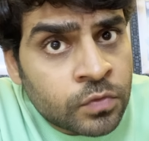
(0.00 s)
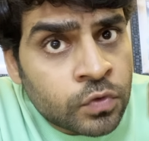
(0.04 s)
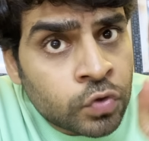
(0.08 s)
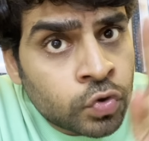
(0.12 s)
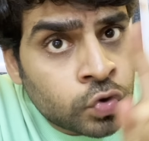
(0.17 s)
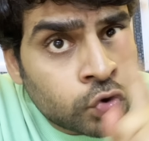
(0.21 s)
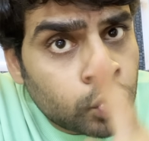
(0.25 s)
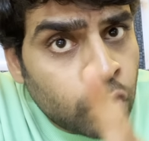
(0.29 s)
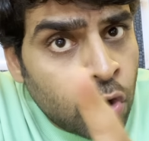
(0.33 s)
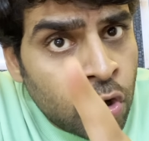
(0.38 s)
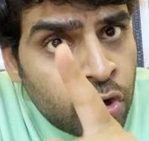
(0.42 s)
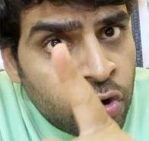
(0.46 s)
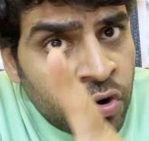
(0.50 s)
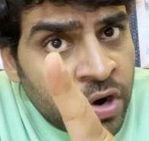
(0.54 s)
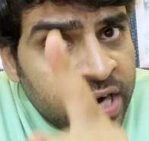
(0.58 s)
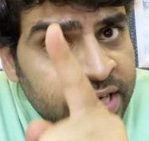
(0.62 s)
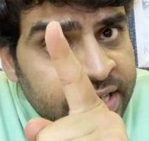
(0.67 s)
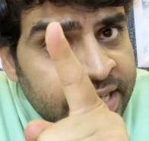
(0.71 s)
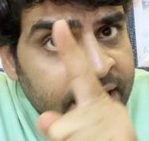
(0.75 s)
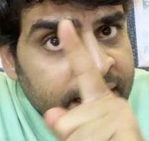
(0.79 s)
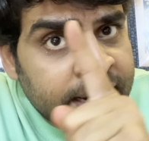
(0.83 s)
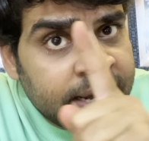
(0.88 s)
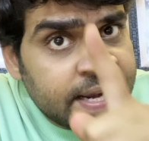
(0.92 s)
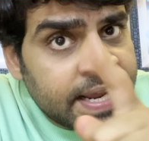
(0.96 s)
दोनों का
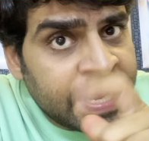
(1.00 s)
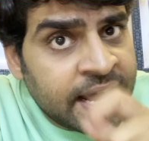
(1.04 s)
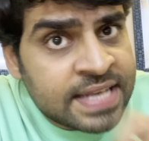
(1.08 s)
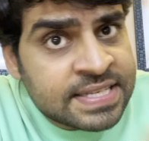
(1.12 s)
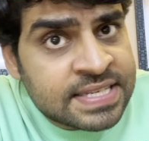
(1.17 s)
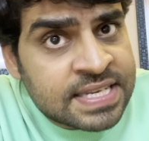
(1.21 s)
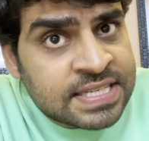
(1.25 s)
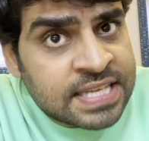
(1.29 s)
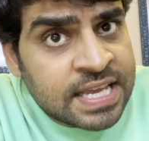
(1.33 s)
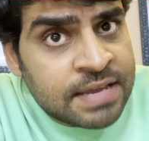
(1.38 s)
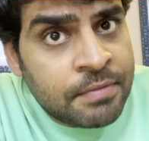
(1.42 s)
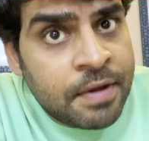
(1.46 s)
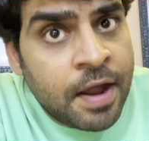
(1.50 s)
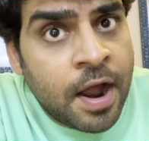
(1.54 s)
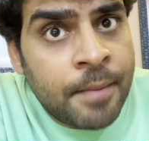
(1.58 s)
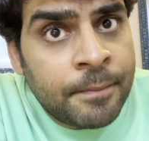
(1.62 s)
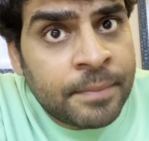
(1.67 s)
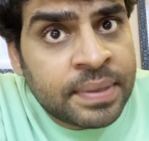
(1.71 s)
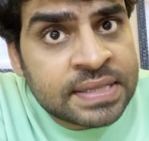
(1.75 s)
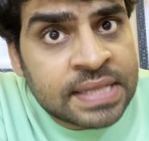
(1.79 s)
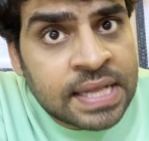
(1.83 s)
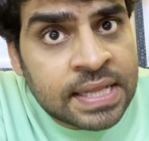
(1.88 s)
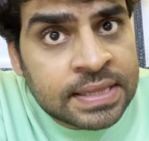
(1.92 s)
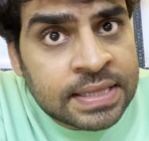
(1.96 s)
टेक्निक कैसे सेम है हम
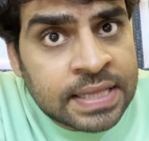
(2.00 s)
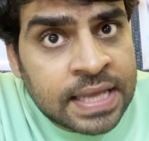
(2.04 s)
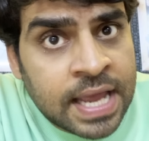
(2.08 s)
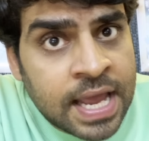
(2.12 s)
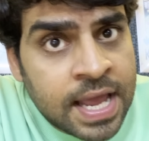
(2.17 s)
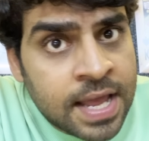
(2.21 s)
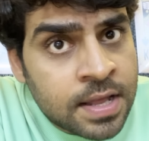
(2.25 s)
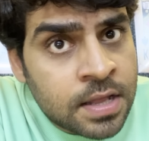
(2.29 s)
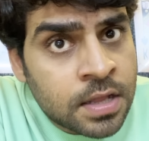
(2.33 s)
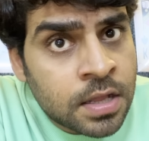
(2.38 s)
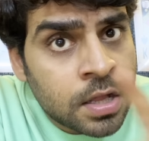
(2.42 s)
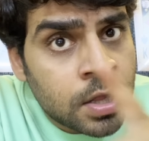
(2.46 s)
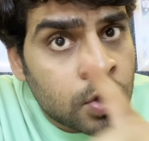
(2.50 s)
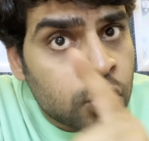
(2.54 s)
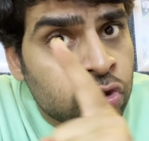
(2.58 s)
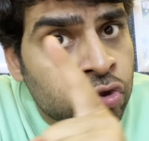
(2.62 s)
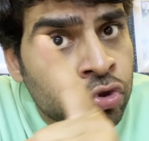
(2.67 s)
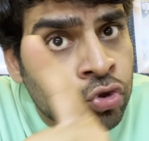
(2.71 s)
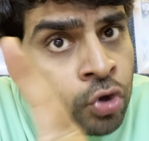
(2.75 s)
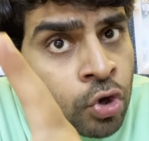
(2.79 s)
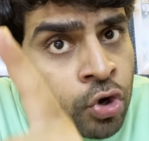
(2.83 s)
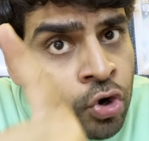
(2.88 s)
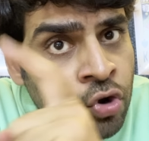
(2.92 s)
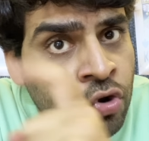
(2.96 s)
बताते हैं
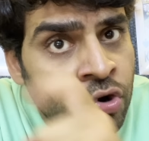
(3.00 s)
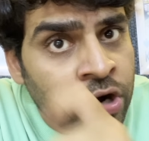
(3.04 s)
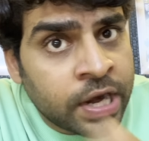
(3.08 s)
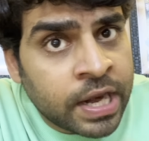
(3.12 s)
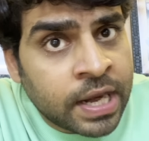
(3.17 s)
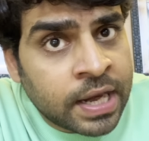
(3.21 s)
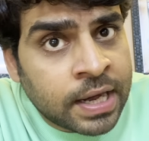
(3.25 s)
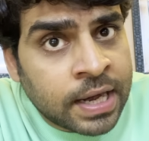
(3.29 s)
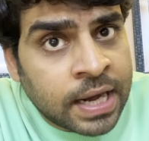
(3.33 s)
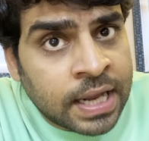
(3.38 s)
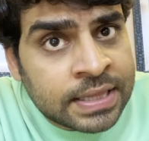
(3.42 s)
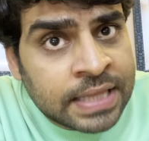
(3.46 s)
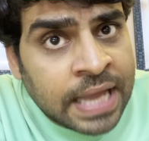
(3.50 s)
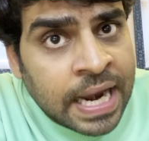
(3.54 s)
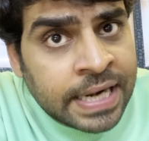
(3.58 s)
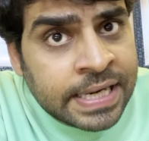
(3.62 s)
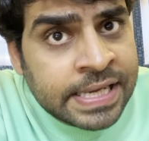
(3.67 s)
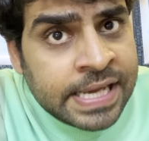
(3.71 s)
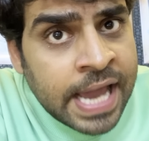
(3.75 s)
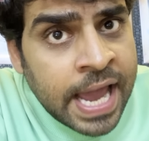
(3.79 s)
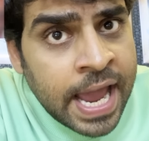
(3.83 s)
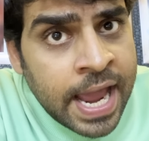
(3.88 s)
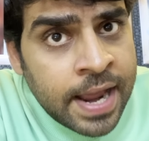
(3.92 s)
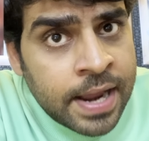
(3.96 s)
दोनों का
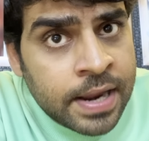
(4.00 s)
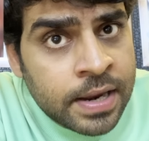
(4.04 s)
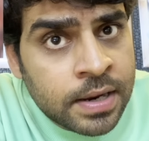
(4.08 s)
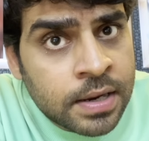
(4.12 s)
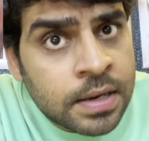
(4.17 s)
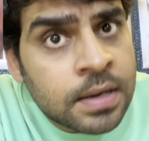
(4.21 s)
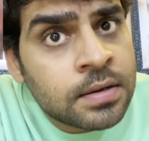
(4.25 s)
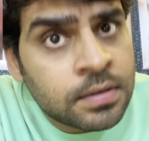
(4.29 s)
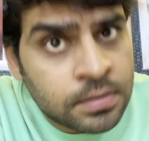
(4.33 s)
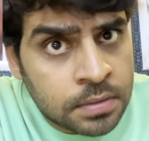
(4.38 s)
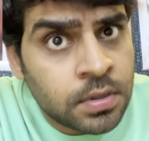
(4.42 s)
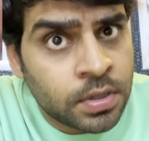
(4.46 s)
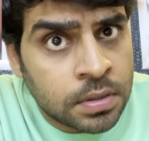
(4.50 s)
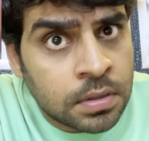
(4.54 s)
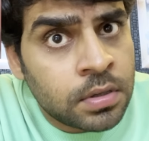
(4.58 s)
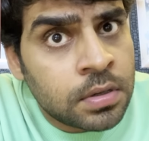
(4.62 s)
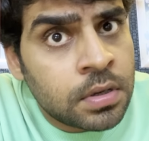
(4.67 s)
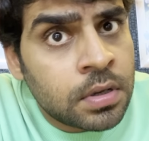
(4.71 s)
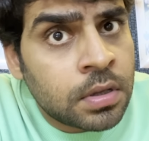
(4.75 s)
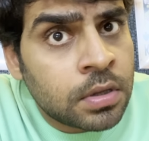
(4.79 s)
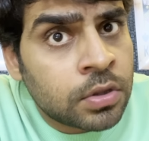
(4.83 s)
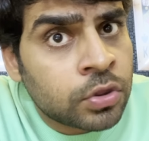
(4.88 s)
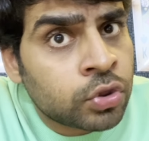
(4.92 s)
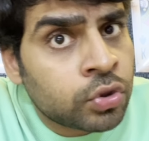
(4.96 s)
दाढ़ी है
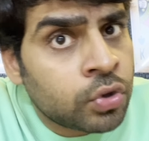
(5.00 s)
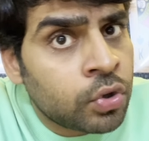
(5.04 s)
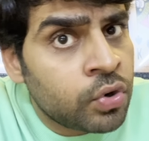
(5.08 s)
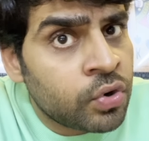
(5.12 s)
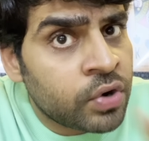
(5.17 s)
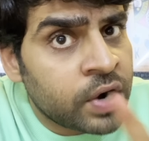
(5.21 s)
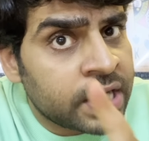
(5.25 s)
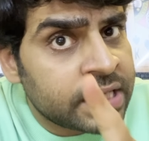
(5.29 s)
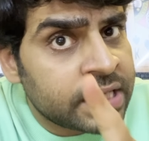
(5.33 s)
दोनों का